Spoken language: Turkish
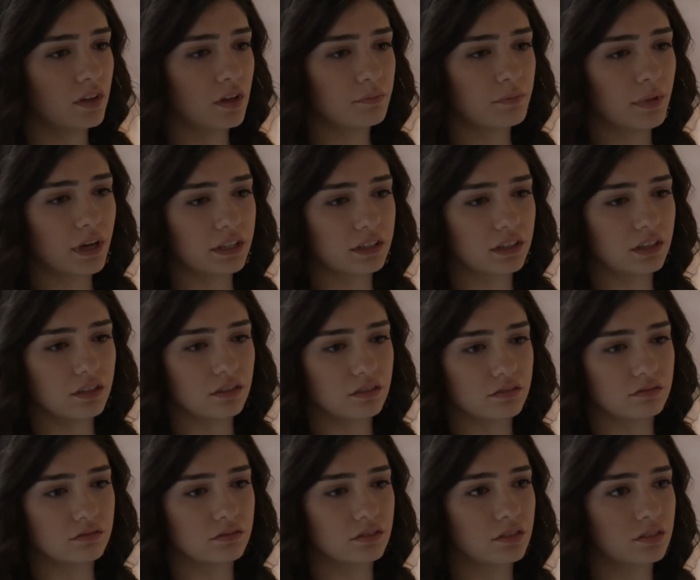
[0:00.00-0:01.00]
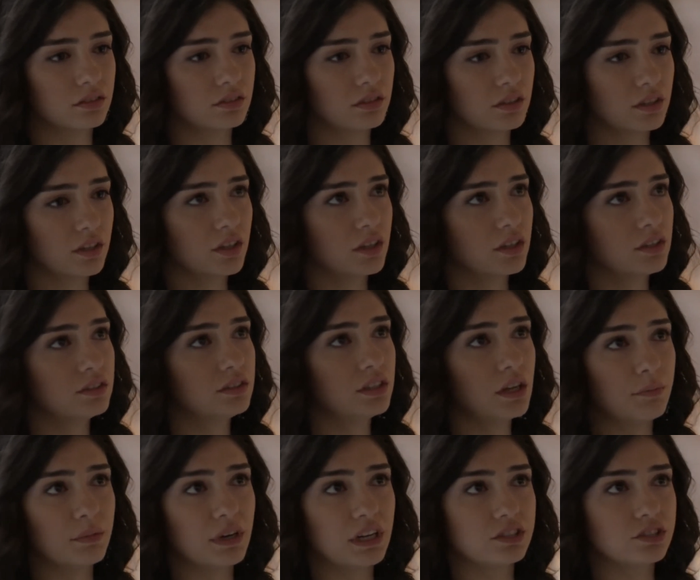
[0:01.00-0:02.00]
Ha, belki
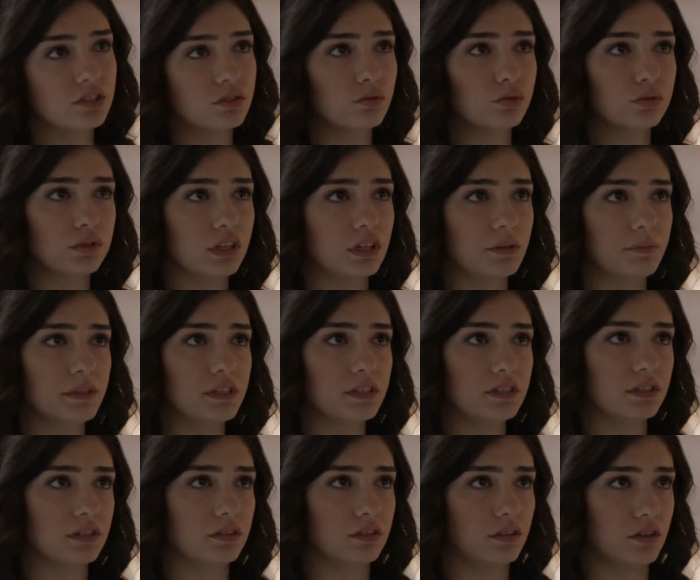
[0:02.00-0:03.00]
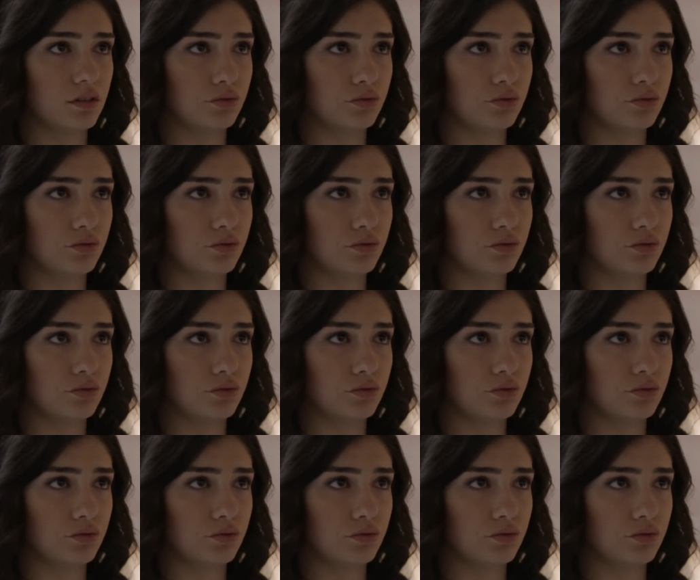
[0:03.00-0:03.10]
Cemre için kullanabilirsin